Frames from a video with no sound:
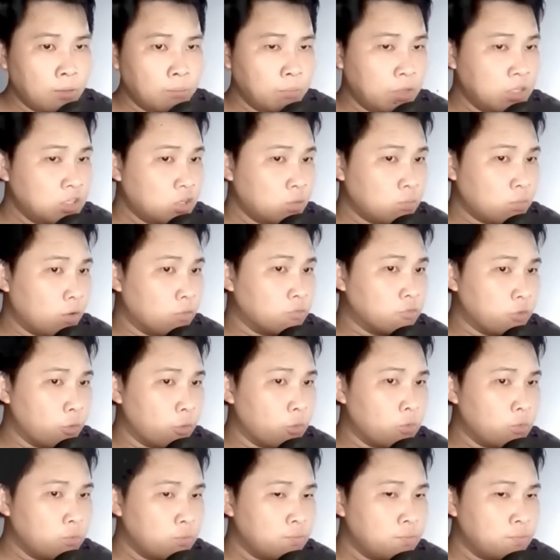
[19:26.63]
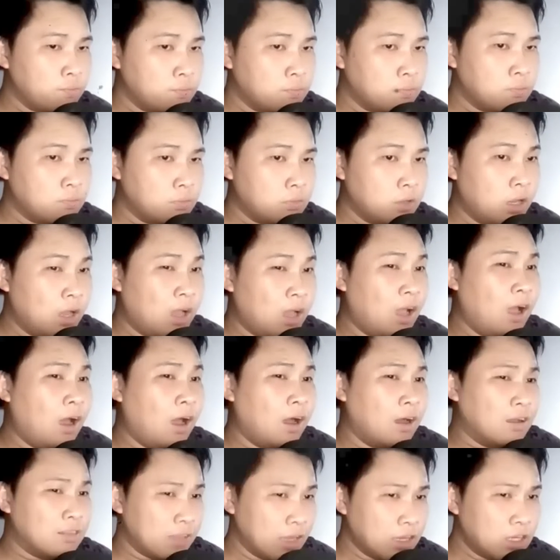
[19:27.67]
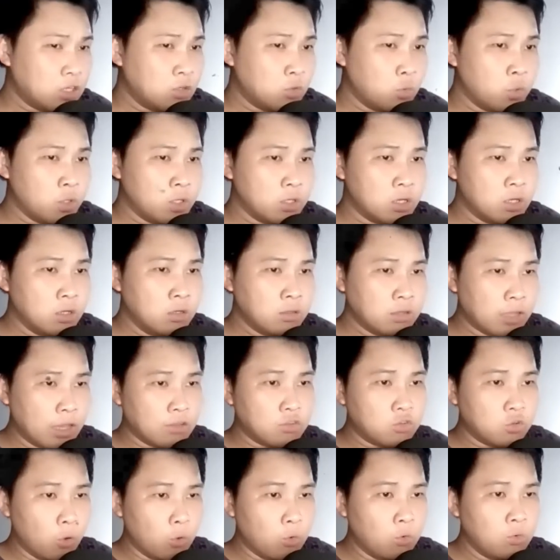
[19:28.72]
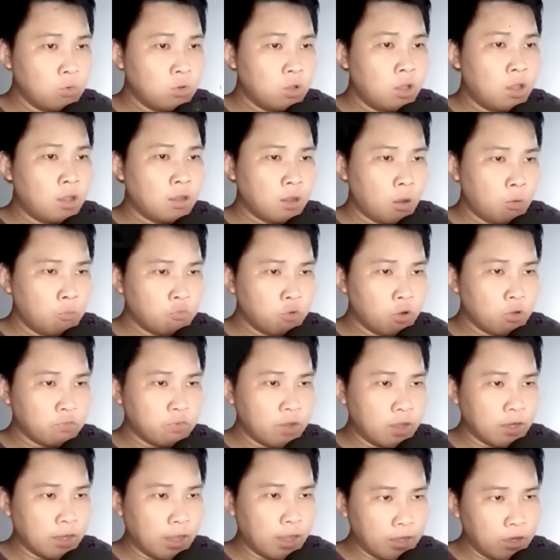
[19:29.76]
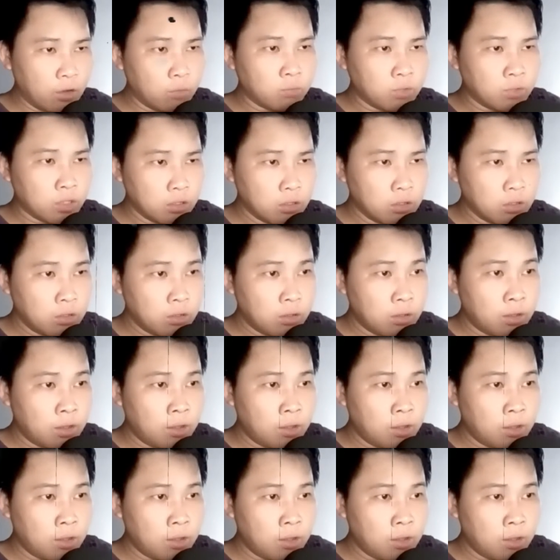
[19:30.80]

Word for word: Bên trong động phủ, Tả Kinh Huy đứng tại chỗ, không vội vàng hành động nữa,